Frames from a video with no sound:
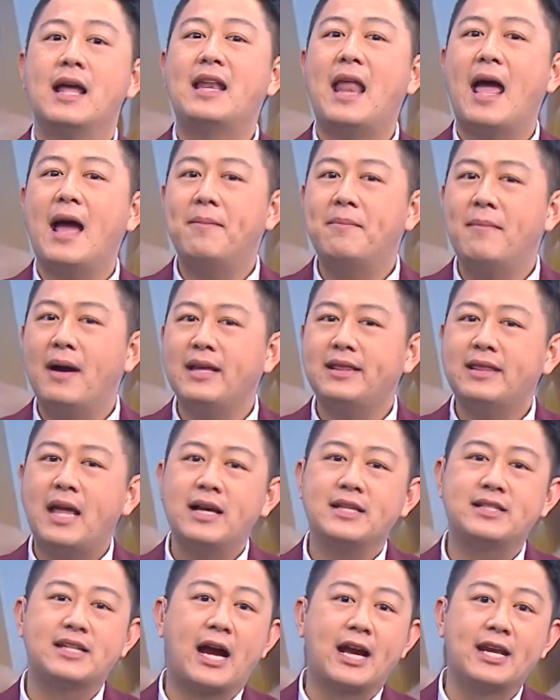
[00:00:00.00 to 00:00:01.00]
และไม่
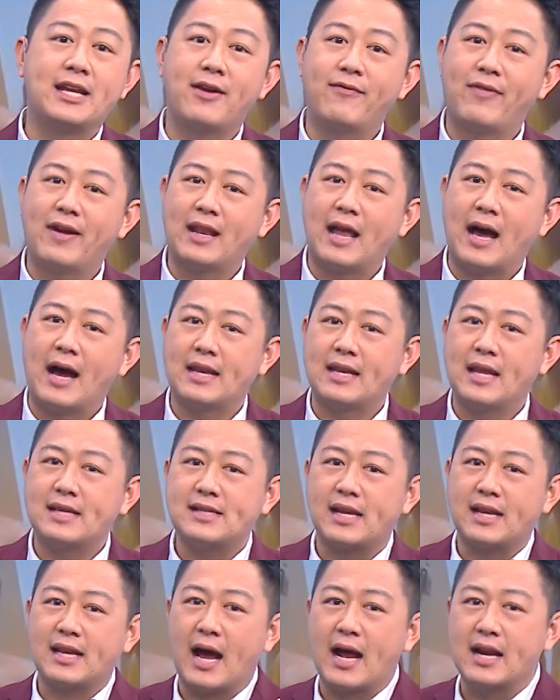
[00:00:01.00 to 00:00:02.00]
ตั้งใจในเวลาและ
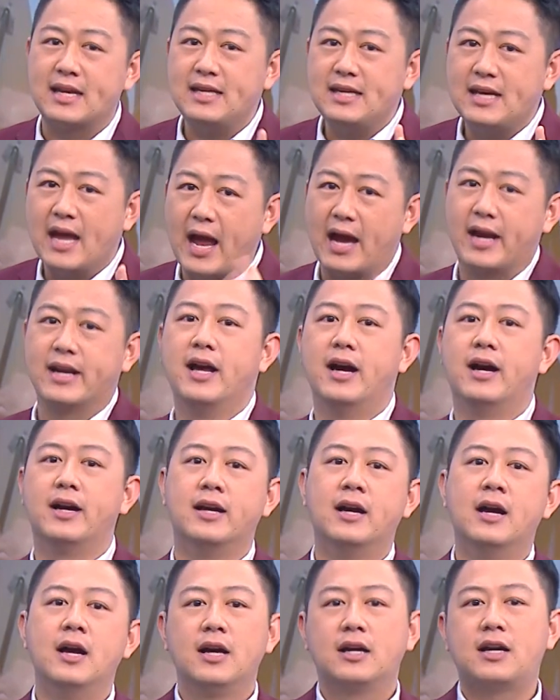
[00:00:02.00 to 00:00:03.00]
สถานที่แห่งหนึ่ง
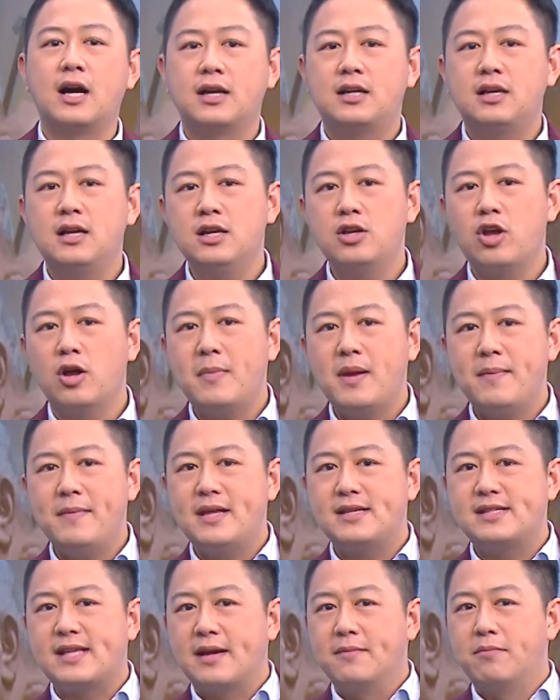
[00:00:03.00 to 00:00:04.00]
เกิดขึ้นโดยไม่
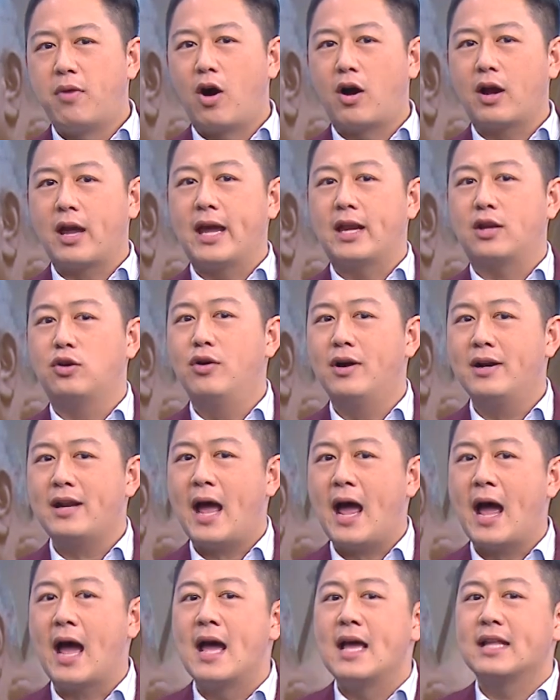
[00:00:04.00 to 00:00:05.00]
มีสิ่งบอกเหตุล่วงหน้า